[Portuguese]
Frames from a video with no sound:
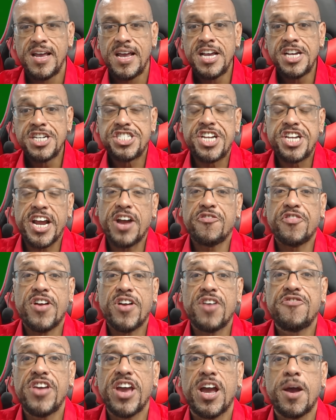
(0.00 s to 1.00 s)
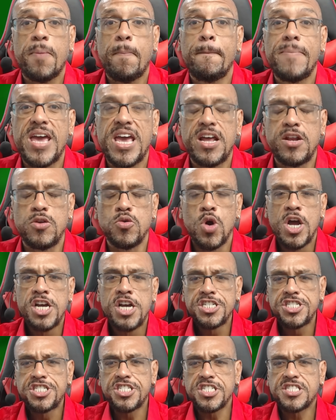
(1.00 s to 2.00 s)
Chega a ficar vermelho
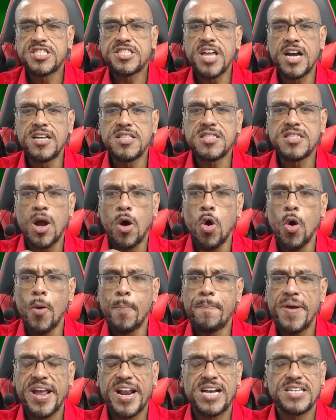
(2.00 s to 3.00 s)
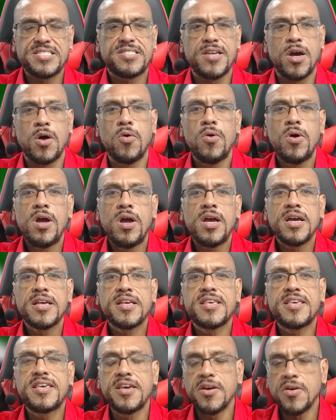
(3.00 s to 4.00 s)
de tanta operação
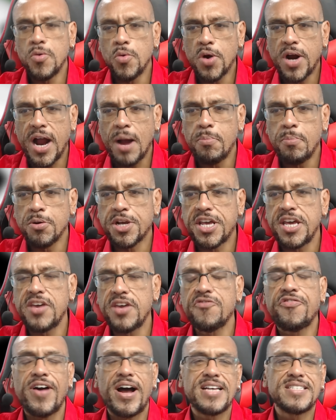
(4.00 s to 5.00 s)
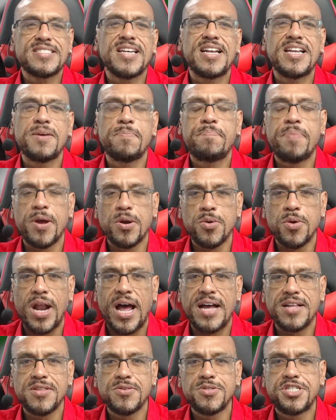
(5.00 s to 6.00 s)
que o Cabuquim faz ali pelo
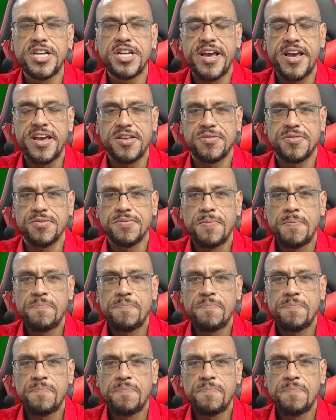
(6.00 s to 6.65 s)
lado direito.